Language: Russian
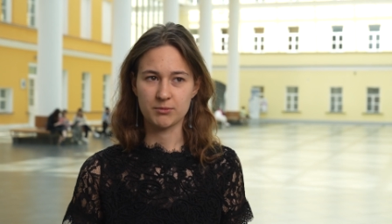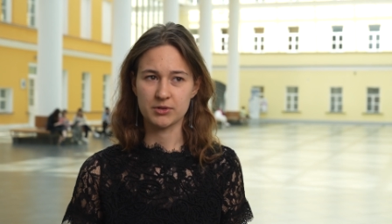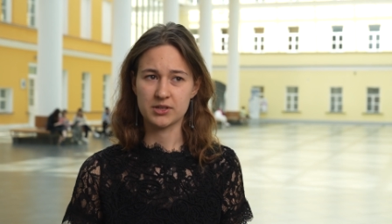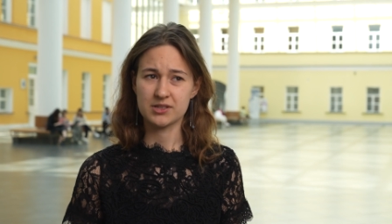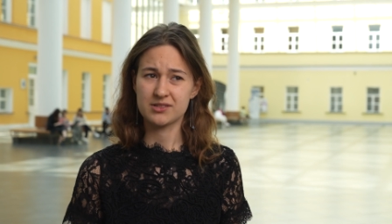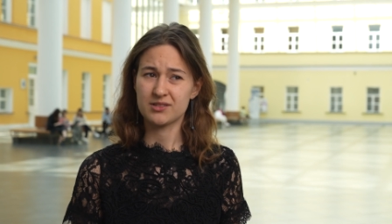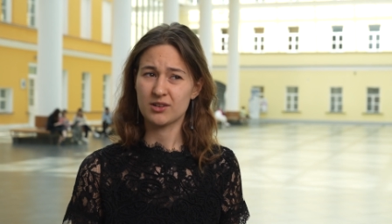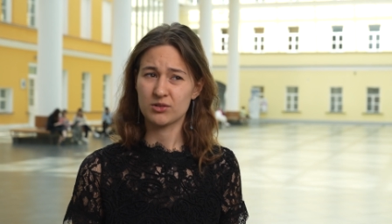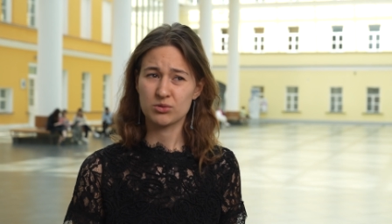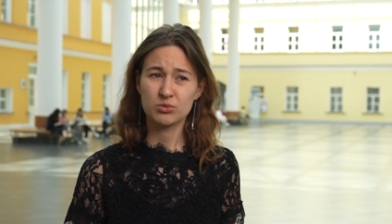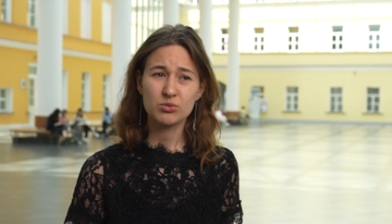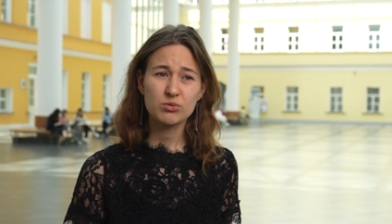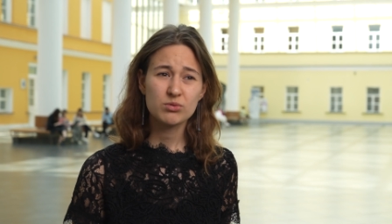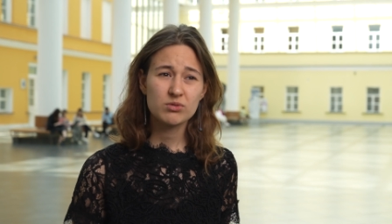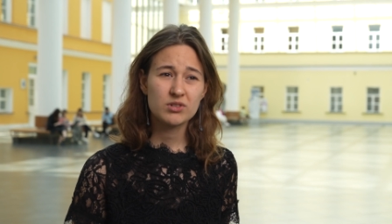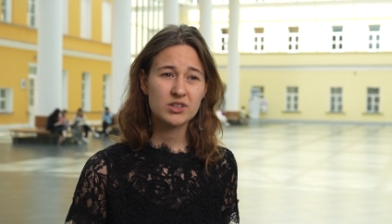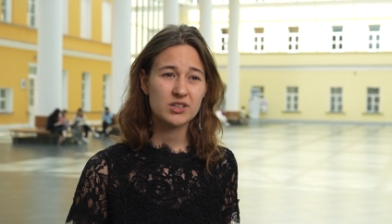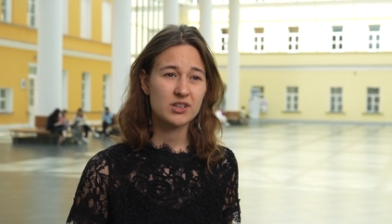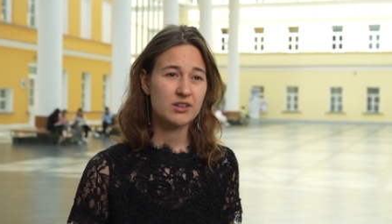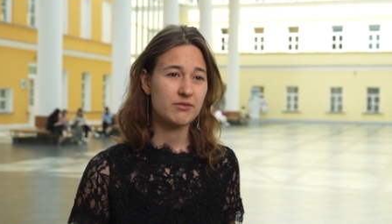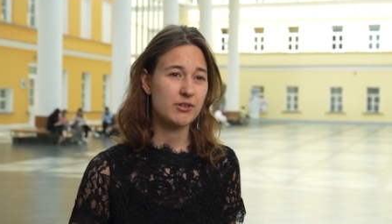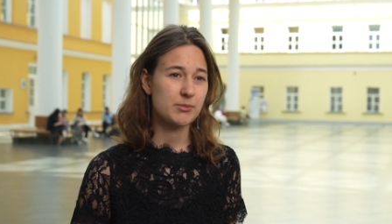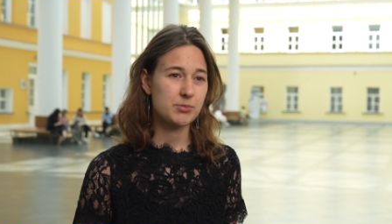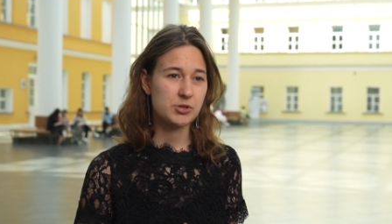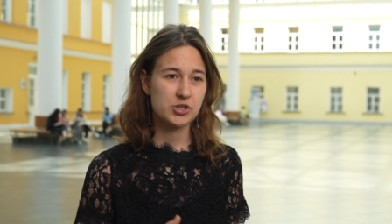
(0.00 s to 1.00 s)
магистратуры
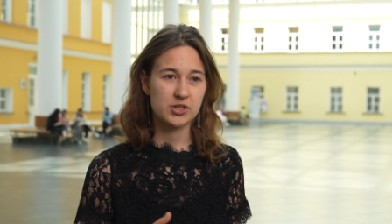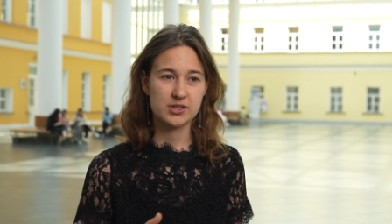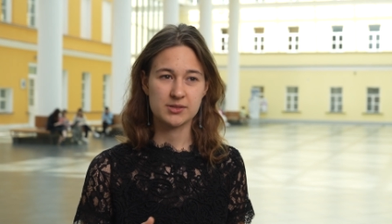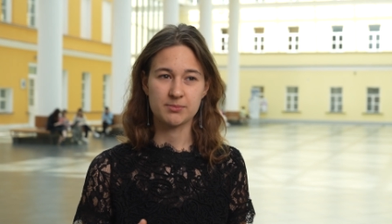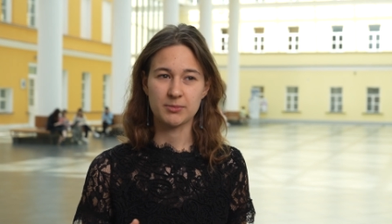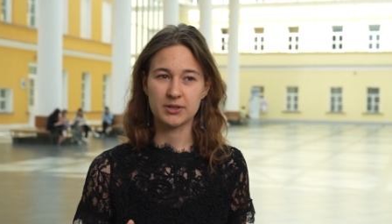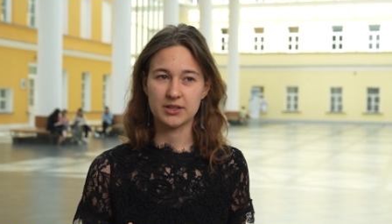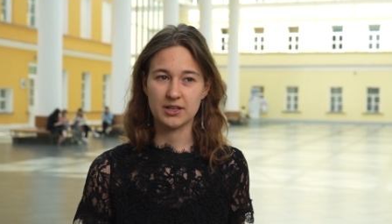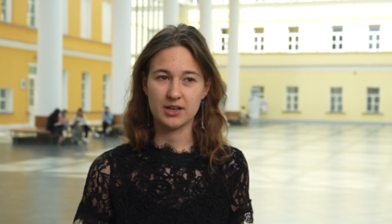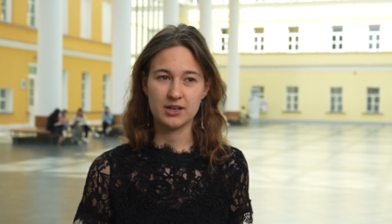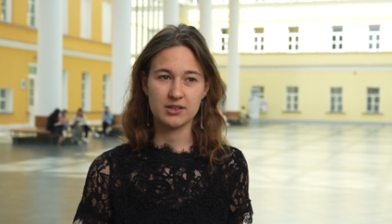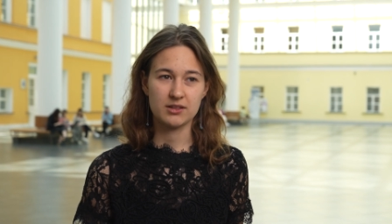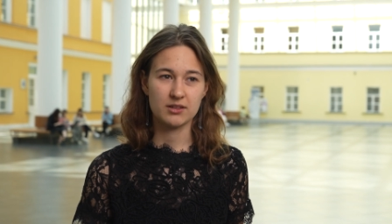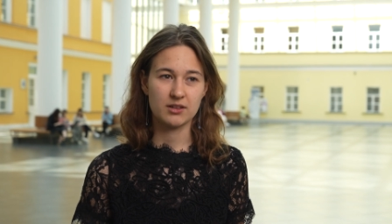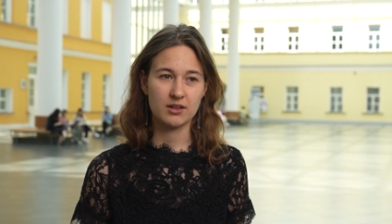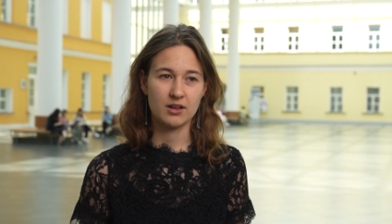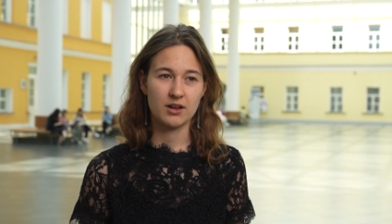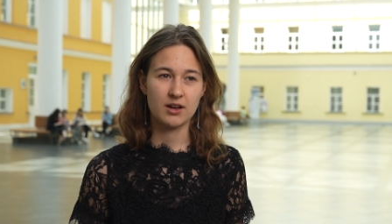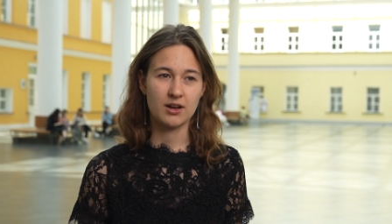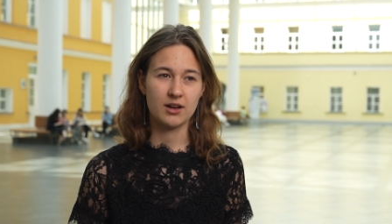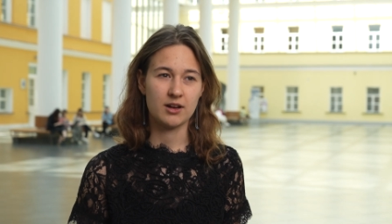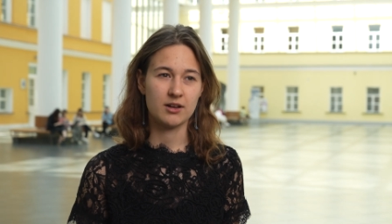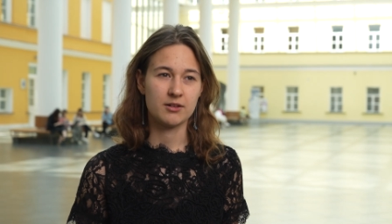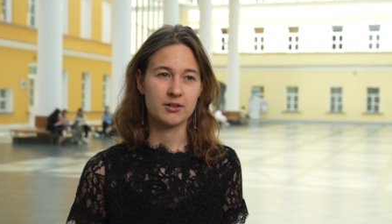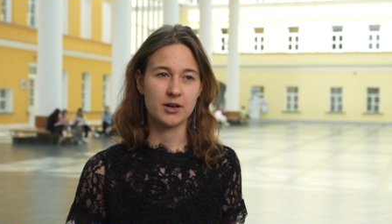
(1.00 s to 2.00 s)
или вообще смотреть
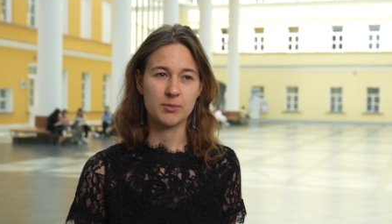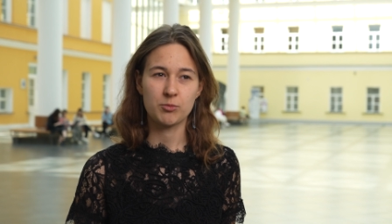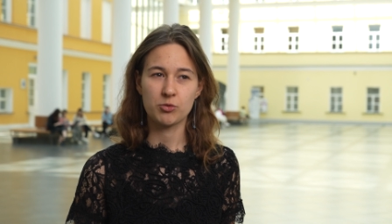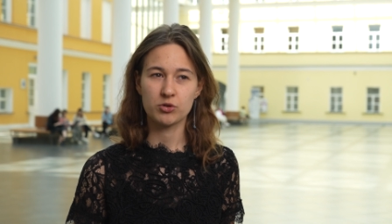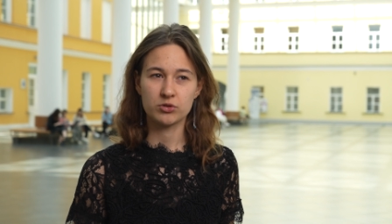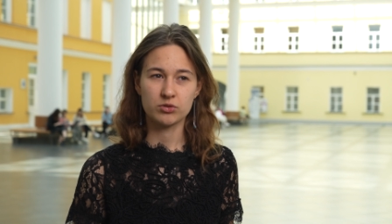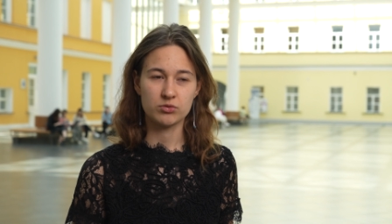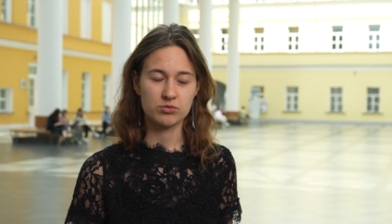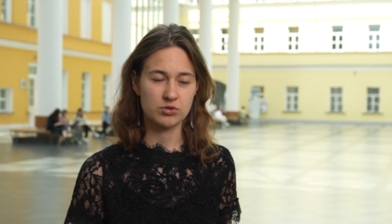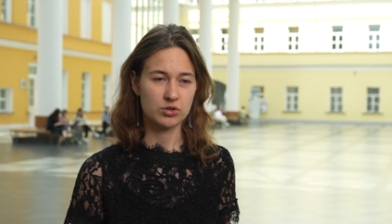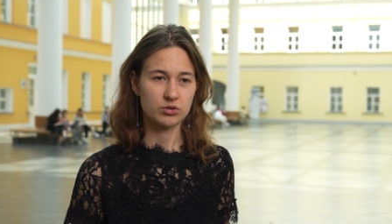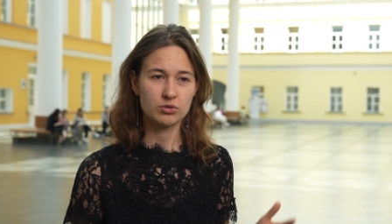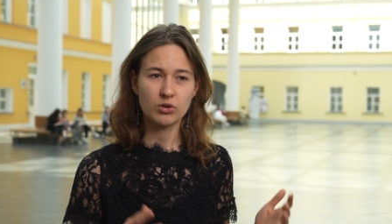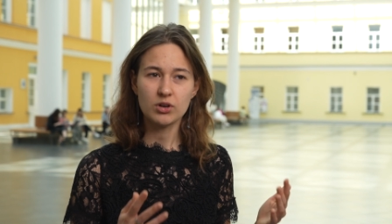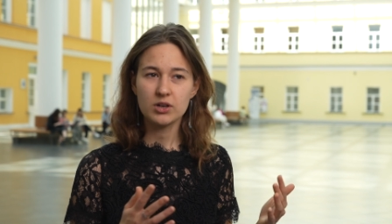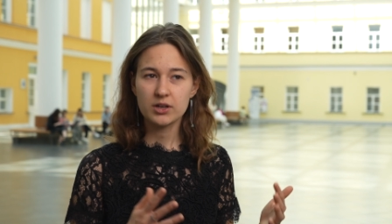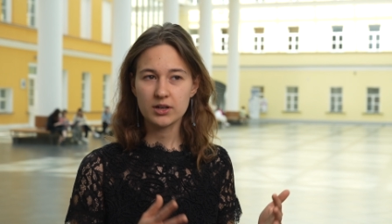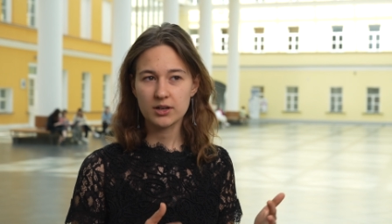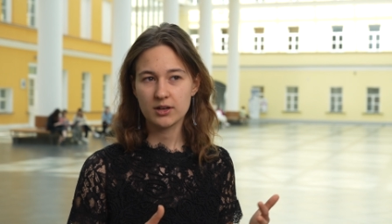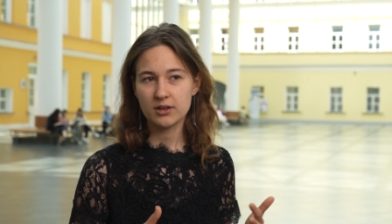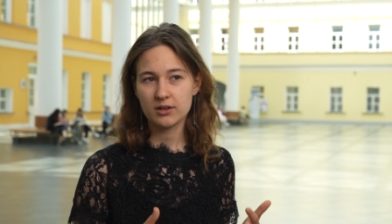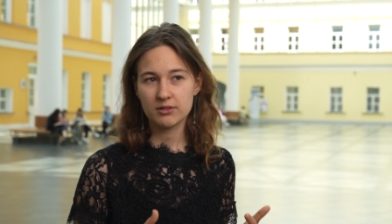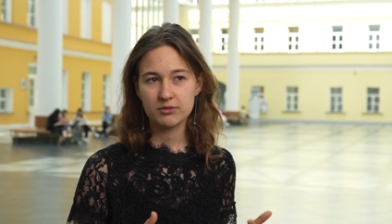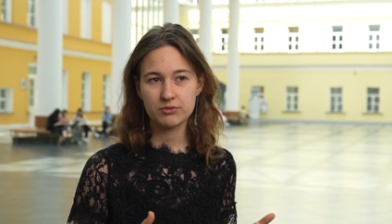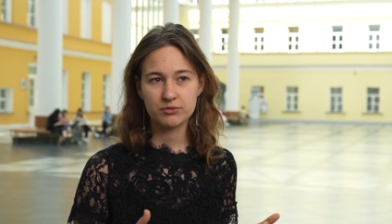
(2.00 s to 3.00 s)
на работу не
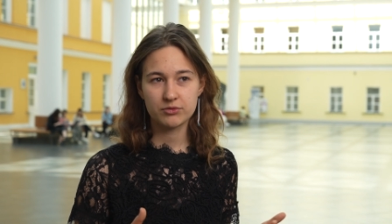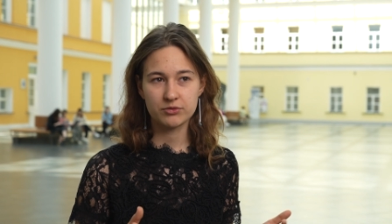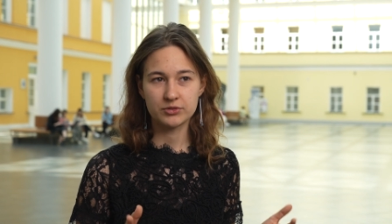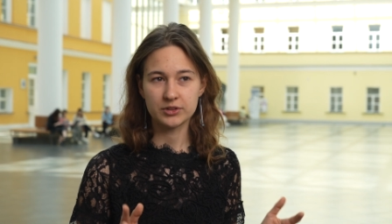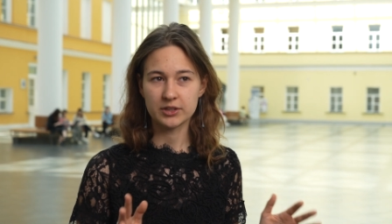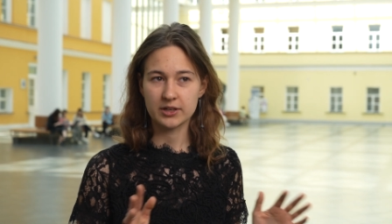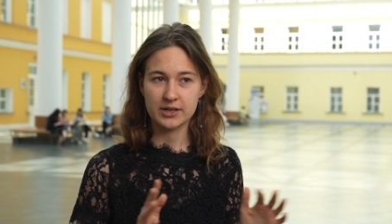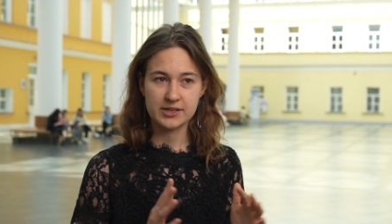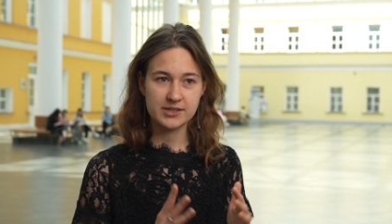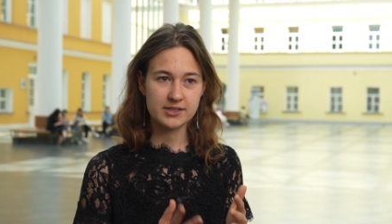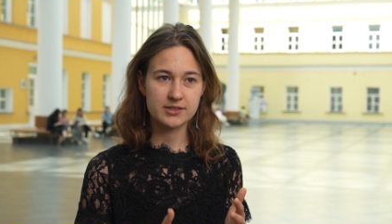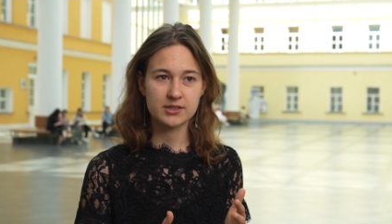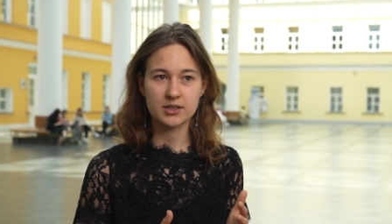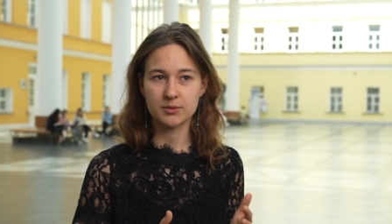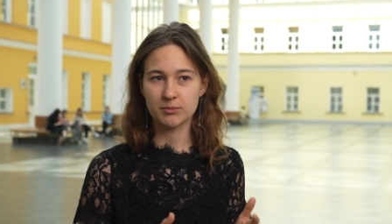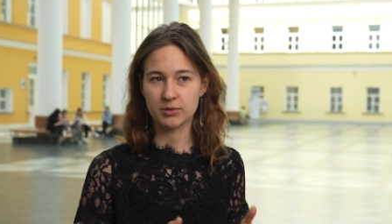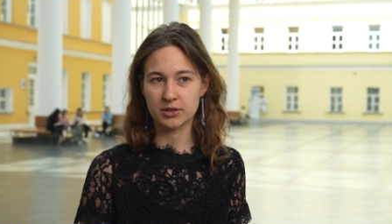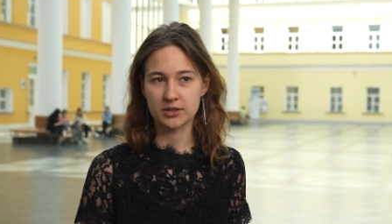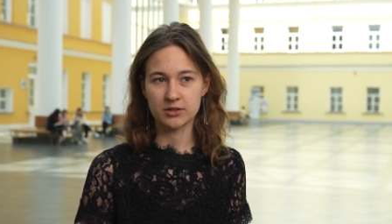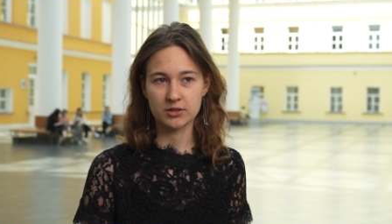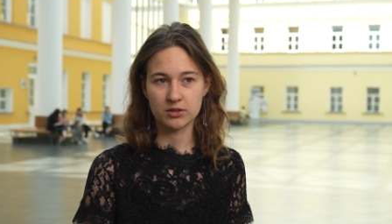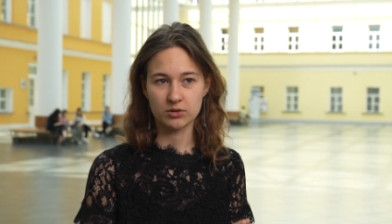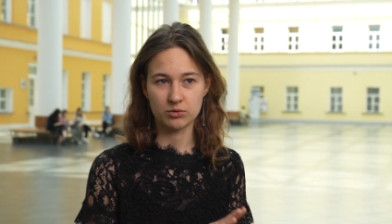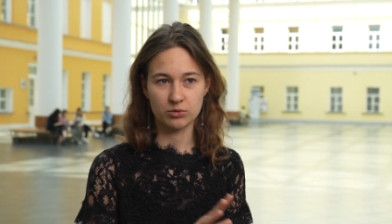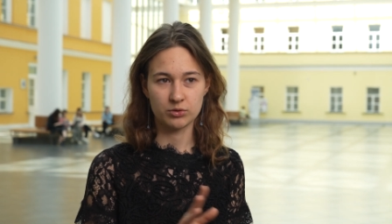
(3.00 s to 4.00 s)
только на российском рынке,